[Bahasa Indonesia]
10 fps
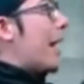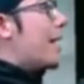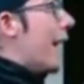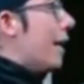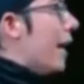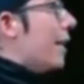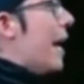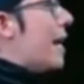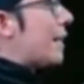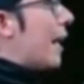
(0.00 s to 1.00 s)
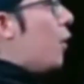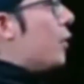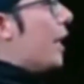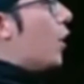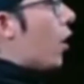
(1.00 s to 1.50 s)
Pertanyaannya, yang
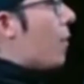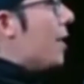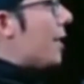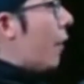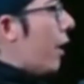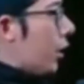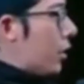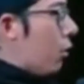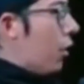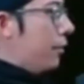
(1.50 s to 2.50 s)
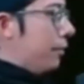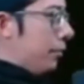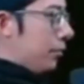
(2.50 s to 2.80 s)
selalu jadi korban cewek atau cowok?